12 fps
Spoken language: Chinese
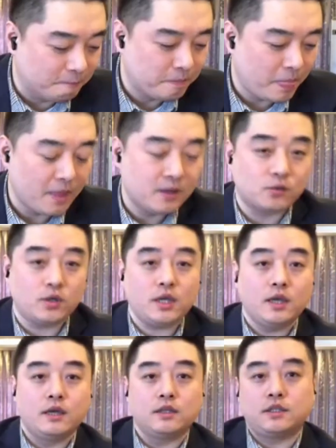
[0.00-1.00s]
对，所
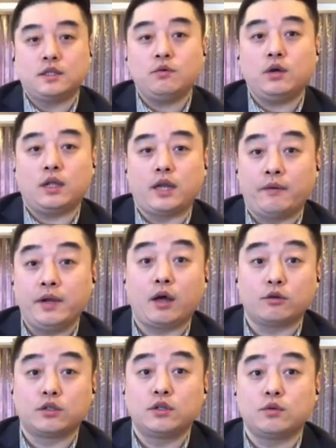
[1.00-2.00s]
以经过两位
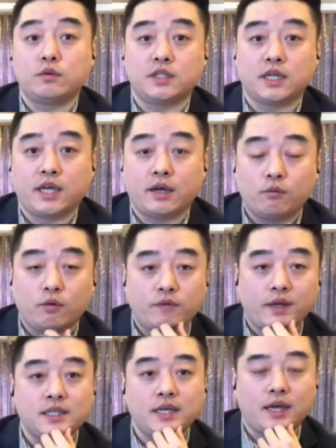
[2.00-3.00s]
老师的总结，我
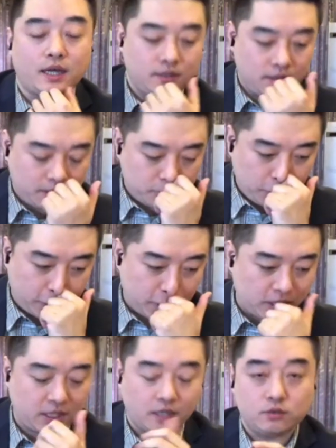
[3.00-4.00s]
发现啊，这个确实
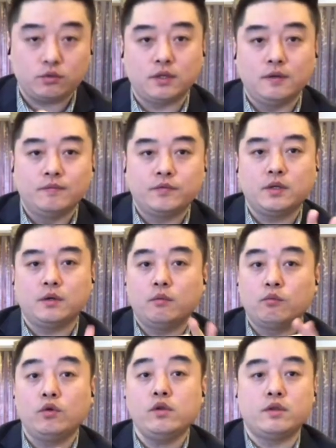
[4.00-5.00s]
是这样，就是这
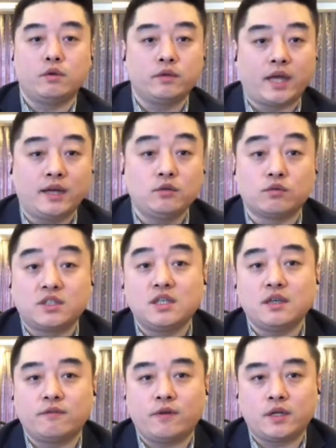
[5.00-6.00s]
无论你用哪一种
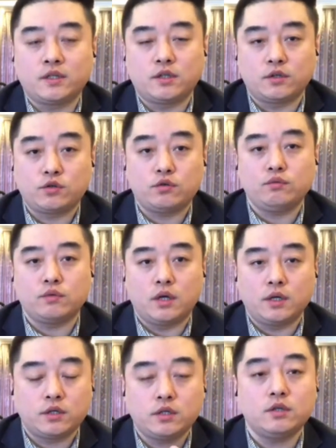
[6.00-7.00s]
记忆方式，数
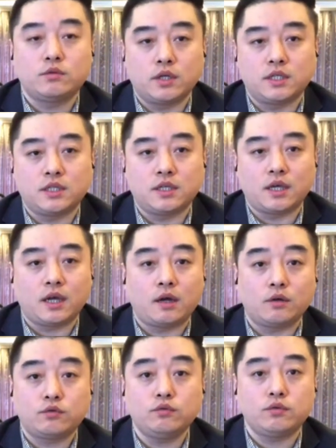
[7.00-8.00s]
呃视觉记忆也
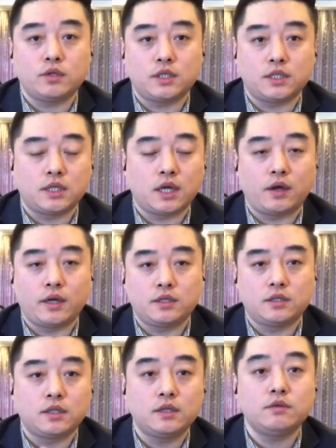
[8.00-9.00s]
好，触觉记忆也好，还
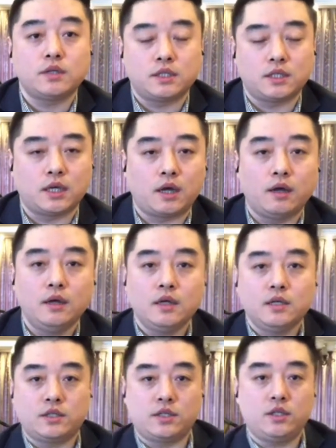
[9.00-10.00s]
是听觉记忆也好，
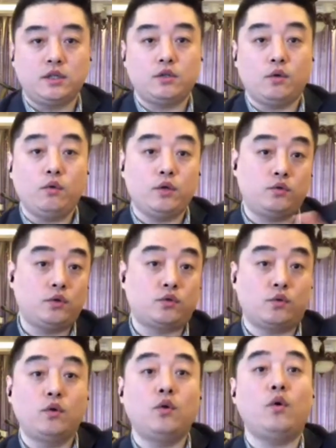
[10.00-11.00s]
其实都会最
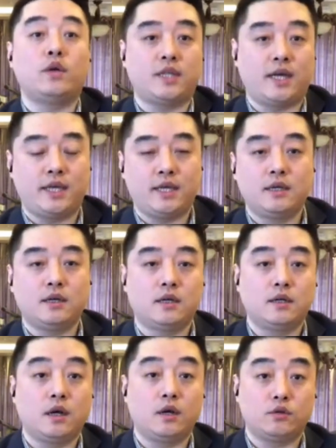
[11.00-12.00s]
终落在一
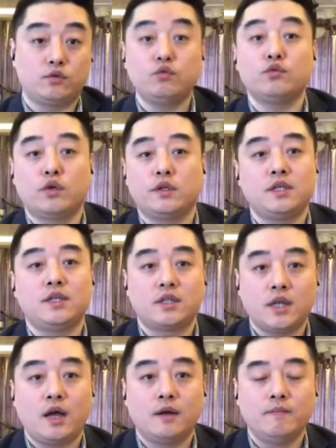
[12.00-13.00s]
个呃触觉记忆
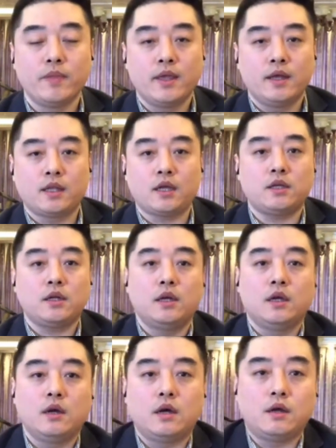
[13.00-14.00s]
上。但
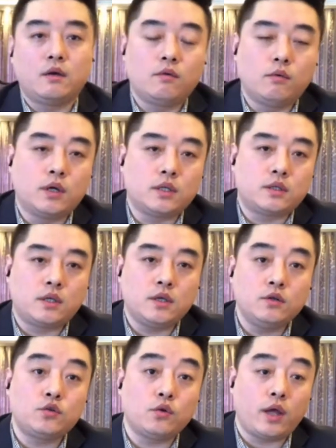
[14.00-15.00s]
是呃，我
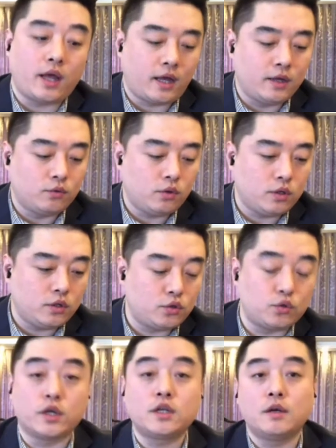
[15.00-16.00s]
听说呀，很多的
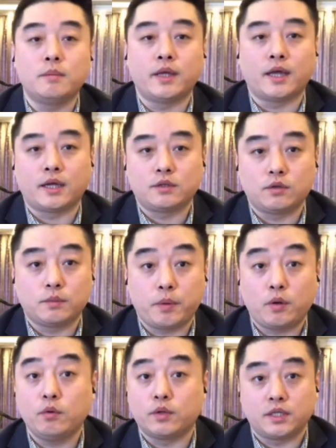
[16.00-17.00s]
学生们啊，就是
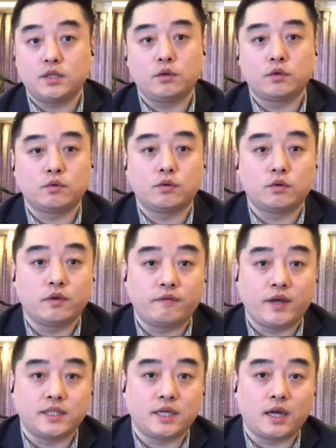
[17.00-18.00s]
包括我在教学过程中也
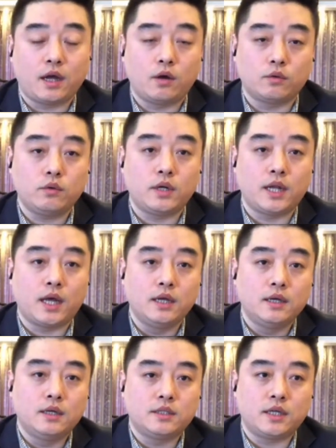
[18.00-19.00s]
发现，好多人呢，
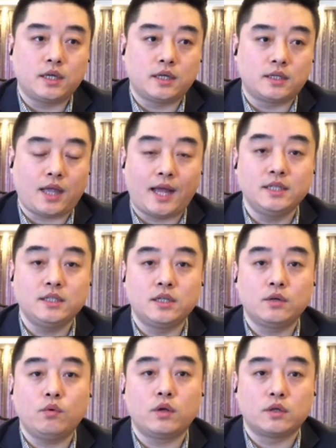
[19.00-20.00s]
这个弹
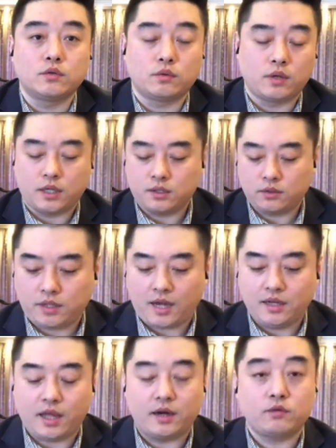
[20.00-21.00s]
琴的过程中啊，是
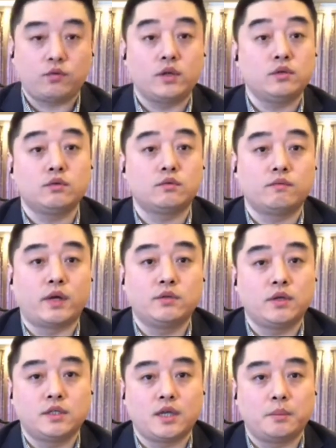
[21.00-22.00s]
弹着弹着，突然就完
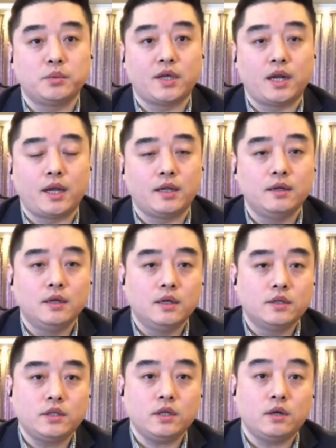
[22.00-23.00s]
全想不起来了。
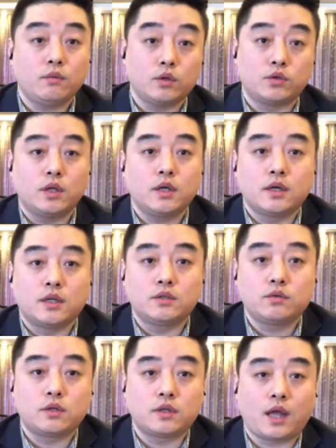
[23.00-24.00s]
这个我觉得可
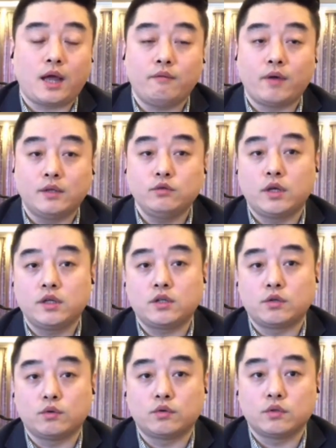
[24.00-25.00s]
能就是他完全
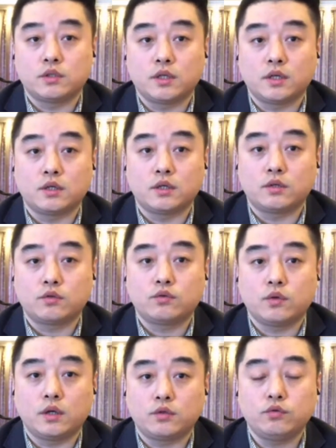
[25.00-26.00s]
使用这个
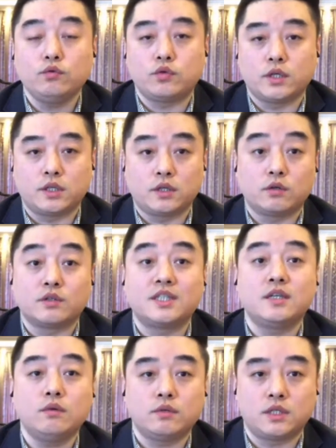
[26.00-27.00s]
呃触觉，也就是
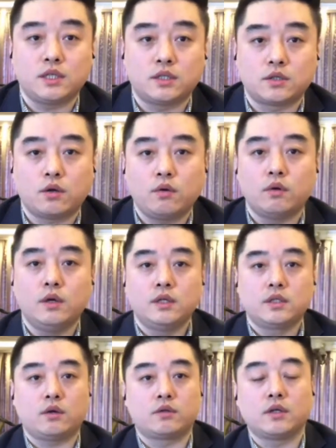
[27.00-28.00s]
肌肉记忆之后
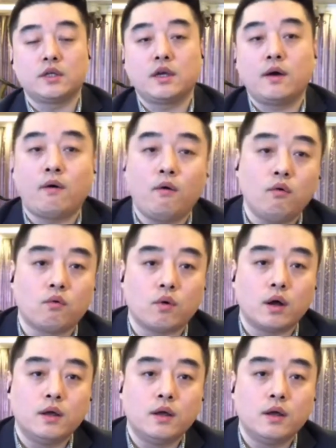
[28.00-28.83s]
造成的一个后果。